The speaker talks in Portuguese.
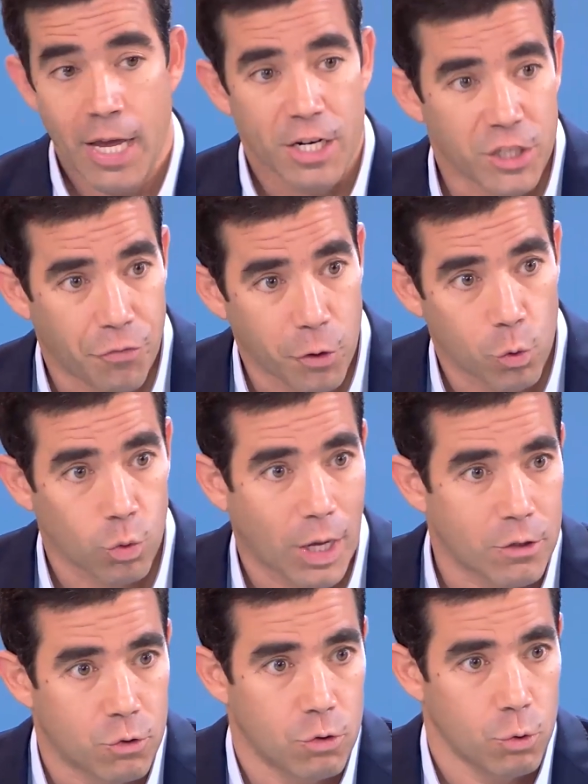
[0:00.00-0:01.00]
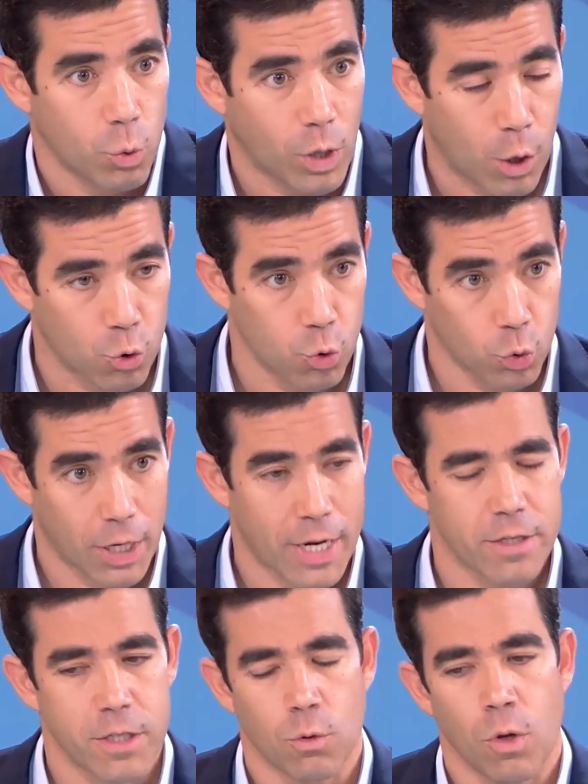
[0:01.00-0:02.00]
as dificuldades e o caos no
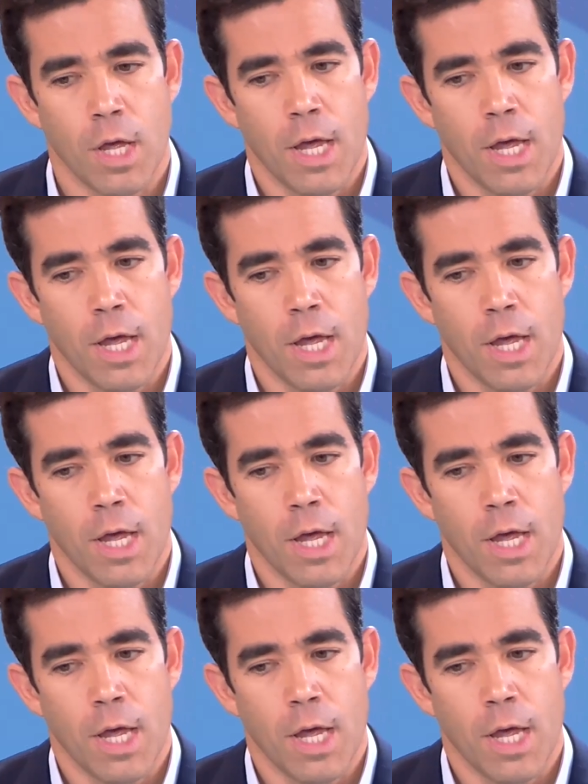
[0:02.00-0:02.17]
trânsito,